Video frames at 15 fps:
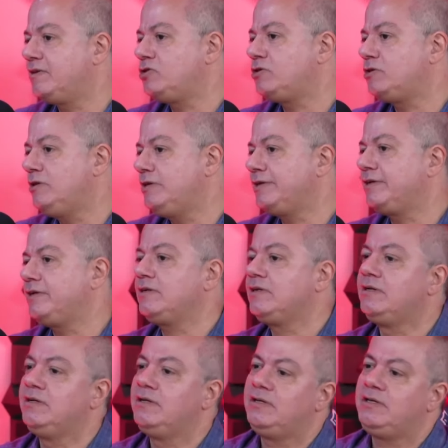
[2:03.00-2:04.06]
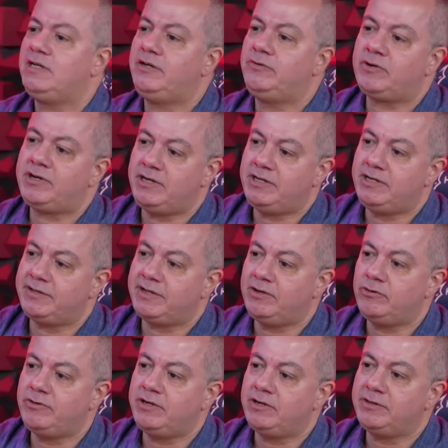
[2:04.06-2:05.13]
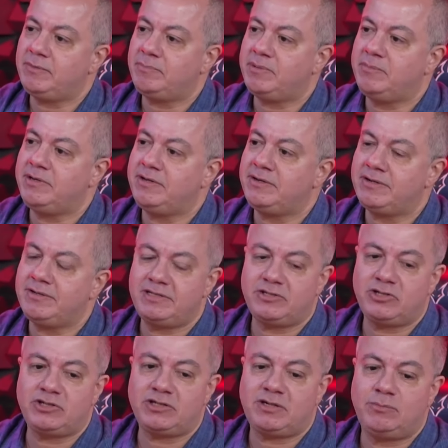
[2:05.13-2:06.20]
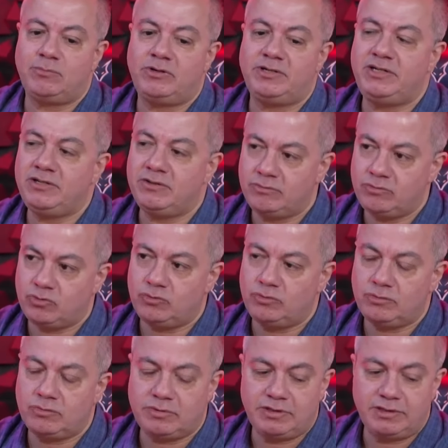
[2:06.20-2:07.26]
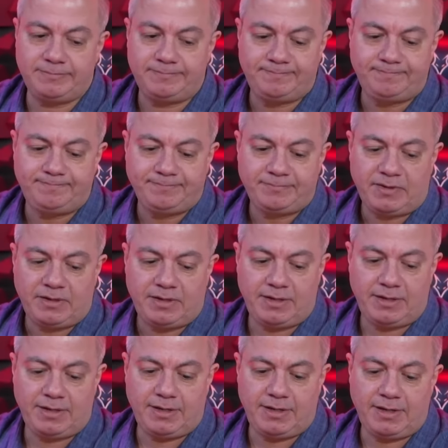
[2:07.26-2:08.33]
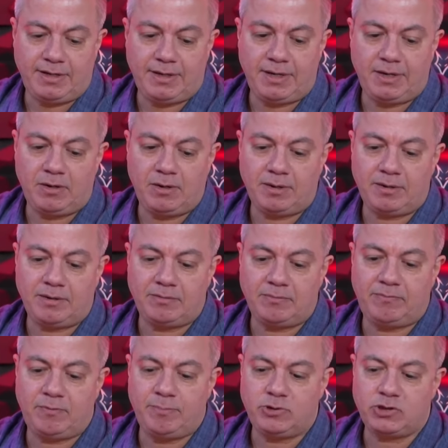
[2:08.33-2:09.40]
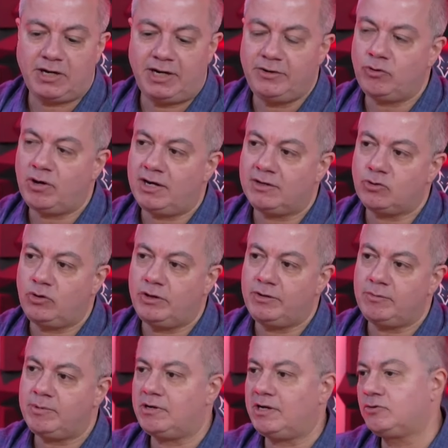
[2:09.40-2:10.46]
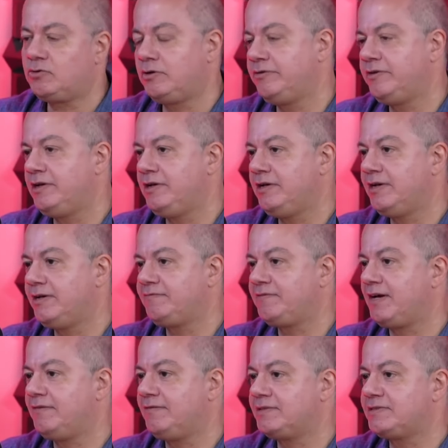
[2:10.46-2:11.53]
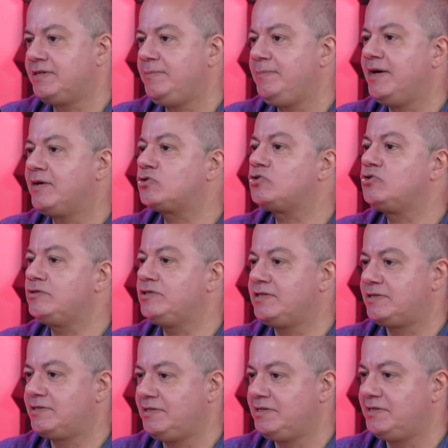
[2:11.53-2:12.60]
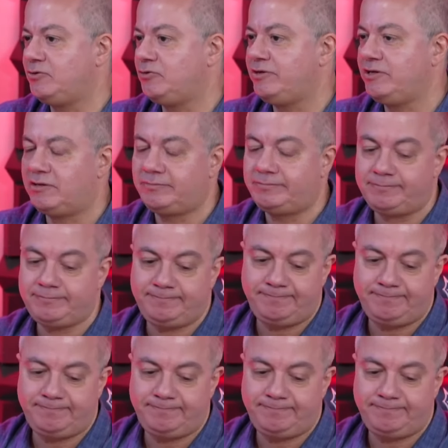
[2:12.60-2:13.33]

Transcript: Teixeira. Ele não queria ir na reunião, na primeira, e a gente acabou indo juntos, né? É, fui buscar ele no cartório, que o cartório dele é, ficava a 100 metros de onde ia ser a reunião.